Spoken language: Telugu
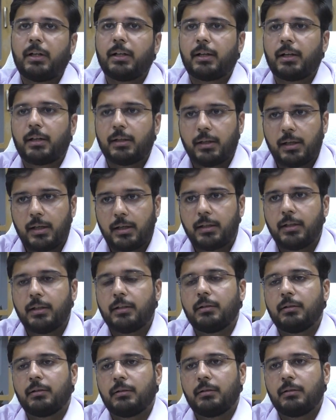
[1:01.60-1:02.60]
వాళ్ళకి అడగాలి
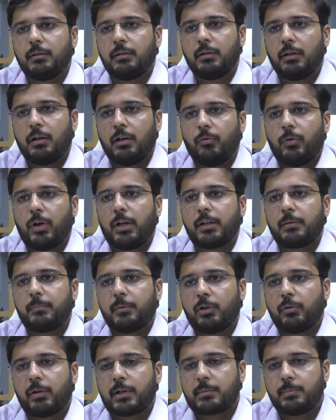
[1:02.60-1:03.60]
వాళ్ళు
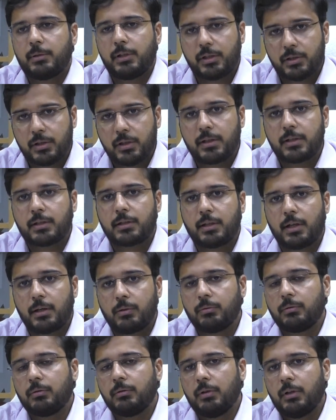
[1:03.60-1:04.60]
మీకు ఎక్స్ప్లెనేషన్
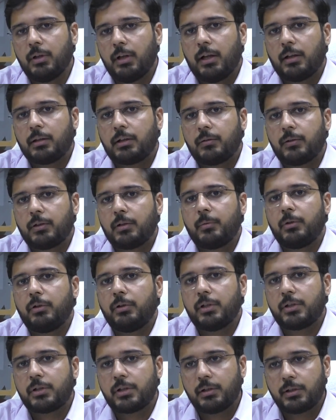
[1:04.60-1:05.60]
ఇస్తారు తర్వాత మీరు
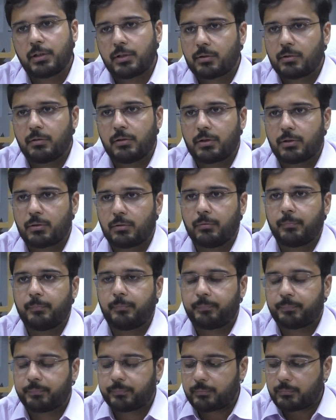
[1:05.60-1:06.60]
డిసిజన్ తీసుకోవచ్చు
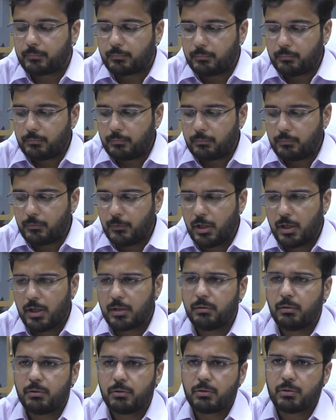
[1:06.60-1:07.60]

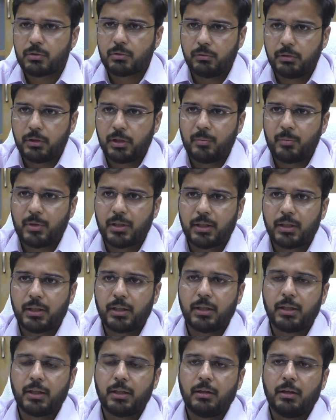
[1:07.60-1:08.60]
అందులో చూసుకుంటే
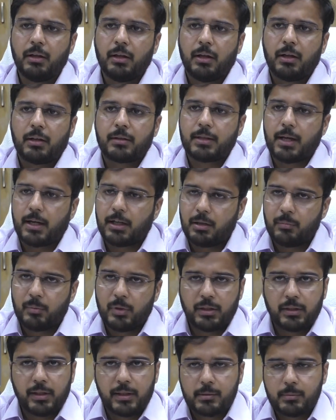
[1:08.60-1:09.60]
మనకి
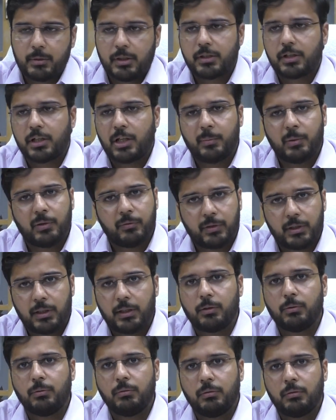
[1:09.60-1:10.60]
చాలామంది ఎక్స్ప్లెనేషన్ ఏమీ
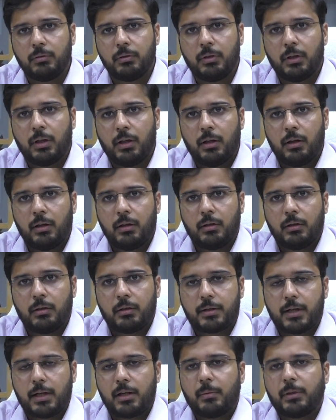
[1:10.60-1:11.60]
ఇవ్వట్లేదు
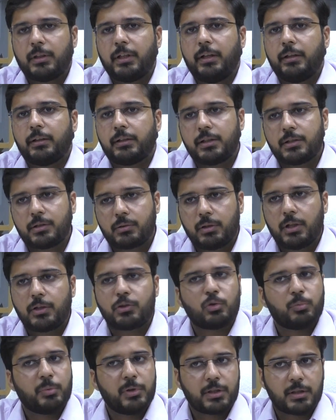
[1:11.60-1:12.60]
చాలామంది ఇంట్రెస్ట్ కూడా
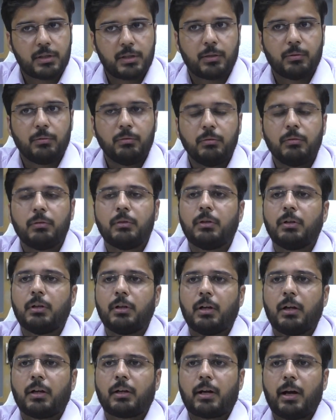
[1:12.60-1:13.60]
చూపించలేదు
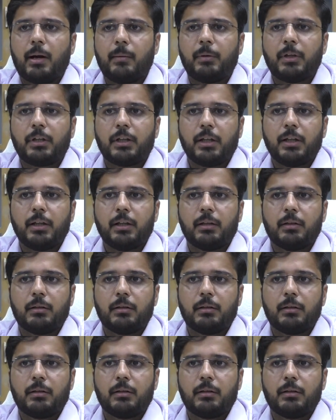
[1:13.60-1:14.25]
కాబట్టి